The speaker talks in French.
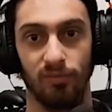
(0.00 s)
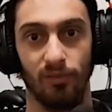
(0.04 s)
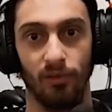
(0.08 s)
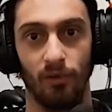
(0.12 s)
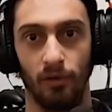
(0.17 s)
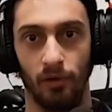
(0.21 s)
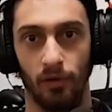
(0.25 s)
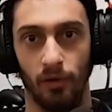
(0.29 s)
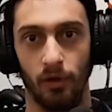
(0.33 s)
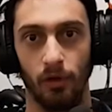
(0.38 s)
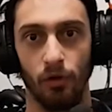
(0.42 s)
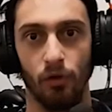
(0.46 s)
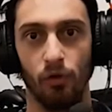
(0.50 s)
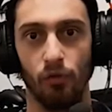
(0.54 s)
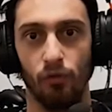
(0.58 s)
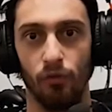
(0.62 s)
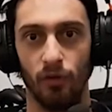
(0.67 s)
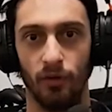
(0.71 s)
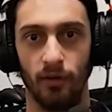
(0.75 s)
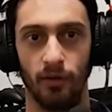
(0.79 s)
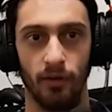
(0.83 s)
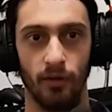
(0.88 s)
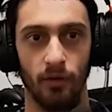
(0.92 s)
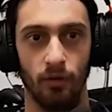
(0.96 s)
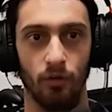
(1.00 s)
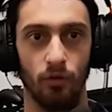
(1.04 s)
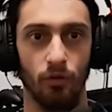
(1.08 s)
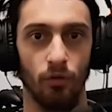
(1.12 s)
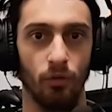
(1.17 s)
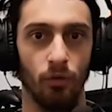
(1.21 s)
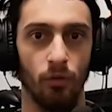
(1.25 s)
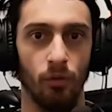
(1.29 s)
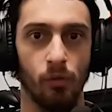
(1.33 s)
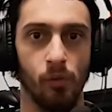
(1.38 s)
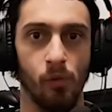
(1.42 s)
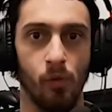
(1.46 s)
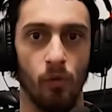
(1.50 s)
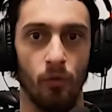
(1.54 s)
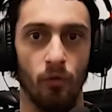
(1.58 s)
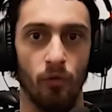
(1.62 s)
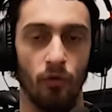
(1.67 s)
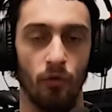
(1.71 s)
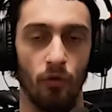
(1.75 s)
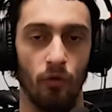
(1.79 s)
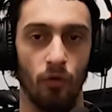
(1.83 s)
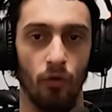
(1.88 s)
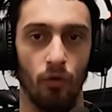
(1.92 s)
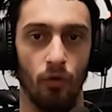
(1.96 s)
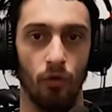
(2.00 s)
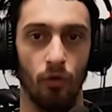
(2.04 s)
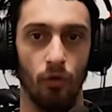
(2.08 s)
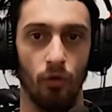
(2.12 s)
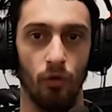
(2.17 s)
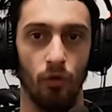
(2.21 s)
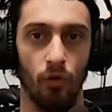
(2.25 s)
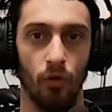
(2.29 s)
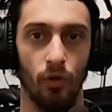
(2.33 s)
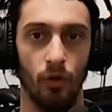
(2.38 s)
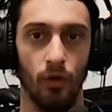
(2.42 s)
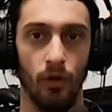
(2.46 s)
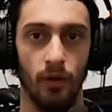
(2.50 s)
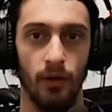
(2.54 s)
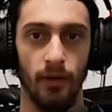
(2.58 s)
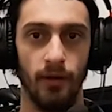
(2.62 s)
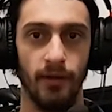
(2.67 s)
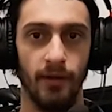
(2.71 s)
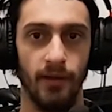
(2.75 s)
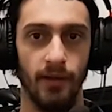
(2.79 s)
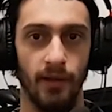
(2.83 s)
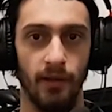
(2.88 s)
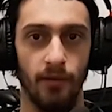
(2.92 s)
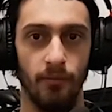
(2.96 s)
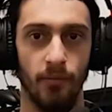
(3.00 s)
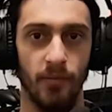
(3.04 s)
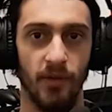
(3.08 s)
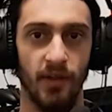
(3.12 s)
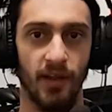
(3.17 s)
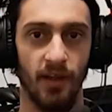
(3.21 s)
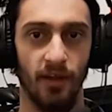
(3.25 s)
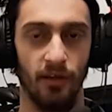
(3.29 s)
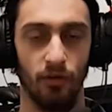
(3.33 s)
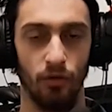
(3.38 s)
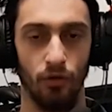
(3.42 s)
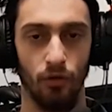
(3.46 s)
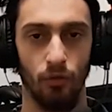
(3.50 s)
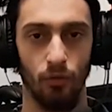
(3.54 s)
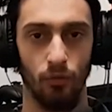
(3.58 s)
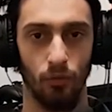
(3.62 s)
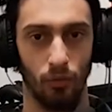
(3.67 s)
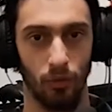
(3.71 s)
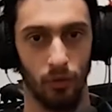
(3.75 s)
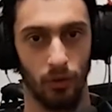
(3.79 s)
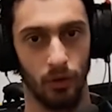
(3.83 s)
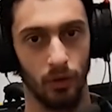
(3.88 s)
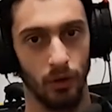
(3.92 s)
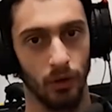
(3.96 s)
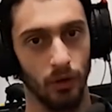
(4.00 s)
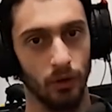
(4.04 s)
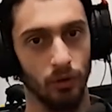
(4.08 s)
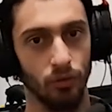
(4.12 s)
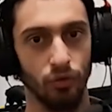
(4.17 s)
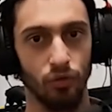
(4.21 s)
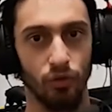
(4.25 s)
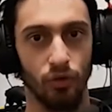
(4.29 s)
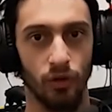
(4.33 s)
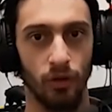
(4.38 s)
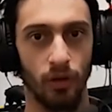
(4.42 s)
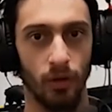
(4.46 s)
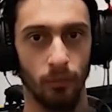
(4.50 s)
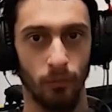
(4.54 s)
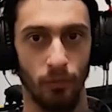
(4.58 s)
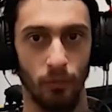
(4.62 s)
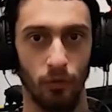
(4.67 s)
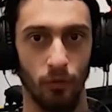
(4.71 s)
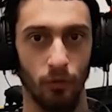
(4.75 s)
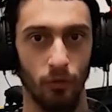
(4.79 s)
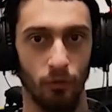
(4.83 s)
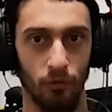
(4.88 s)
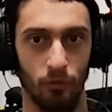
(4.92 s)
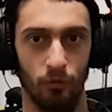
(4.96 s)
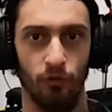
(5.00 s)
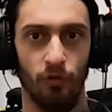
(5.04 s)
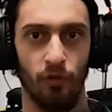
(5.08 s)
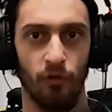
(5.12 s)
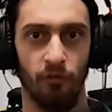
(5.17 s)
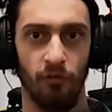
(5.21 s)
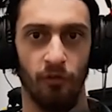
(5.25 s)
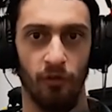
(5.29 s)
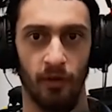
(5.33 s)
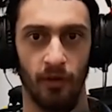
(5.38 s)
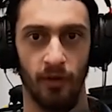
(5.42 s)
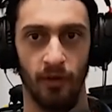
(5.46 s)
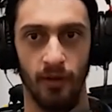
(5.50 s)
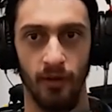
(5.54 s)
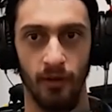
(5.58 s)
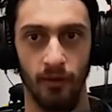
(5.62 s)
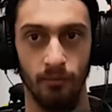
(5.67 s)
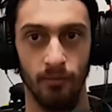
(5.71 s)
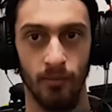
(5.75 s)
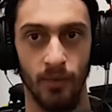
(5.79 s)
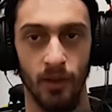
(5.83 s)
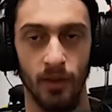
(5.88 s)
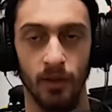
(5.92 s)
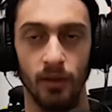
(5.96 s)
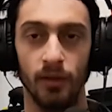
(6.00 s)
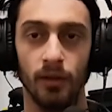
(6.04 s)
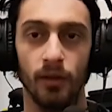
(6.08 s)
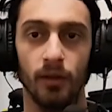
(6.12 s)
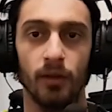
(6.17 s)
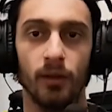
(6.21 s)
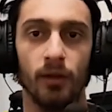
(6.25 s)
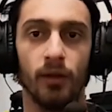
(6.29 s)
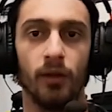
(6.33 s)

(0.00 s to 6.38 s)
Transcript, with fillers: ok, on va essayer ça. On va. Les limitations, ok, je suis capable de faire faire des limites.